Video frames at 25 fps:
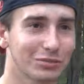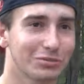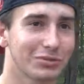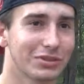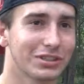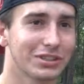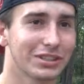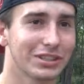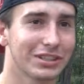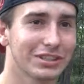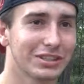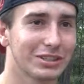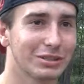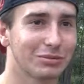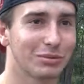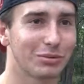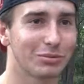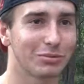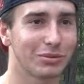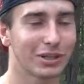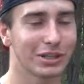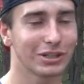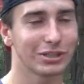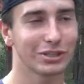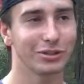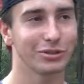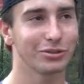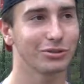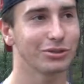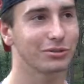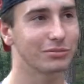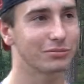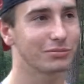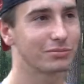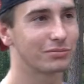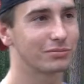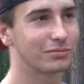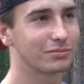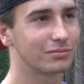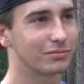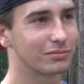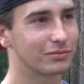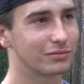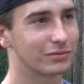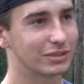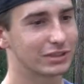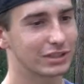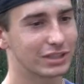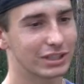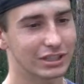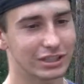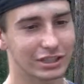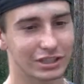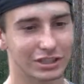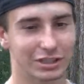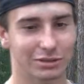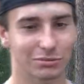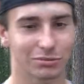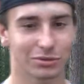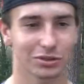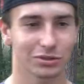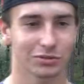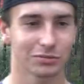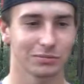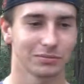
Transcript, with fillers: мне нравится помогать людям, делать добро.